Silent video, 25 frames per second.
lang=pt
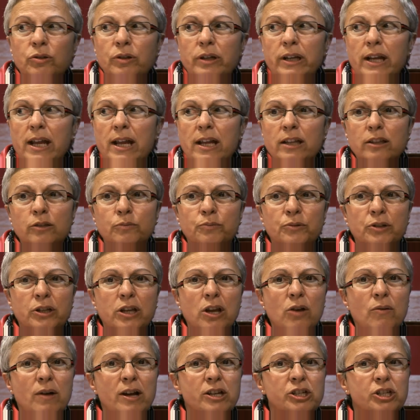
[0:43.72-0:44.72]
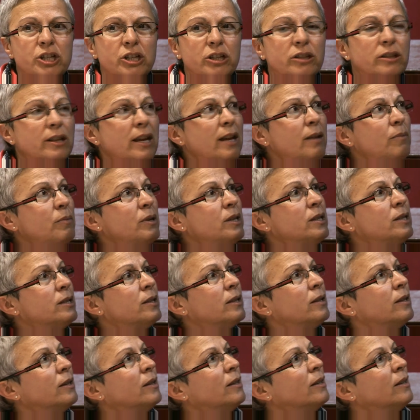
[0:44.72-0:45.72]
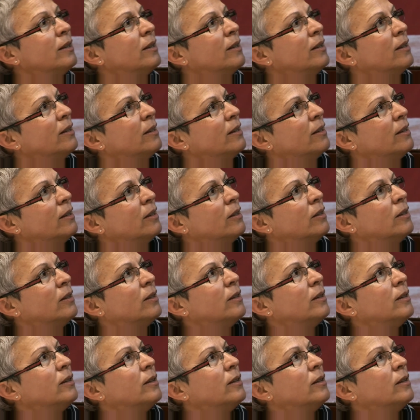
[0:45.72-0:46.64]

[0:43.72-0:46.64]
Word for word: festa juntam-se os familiares e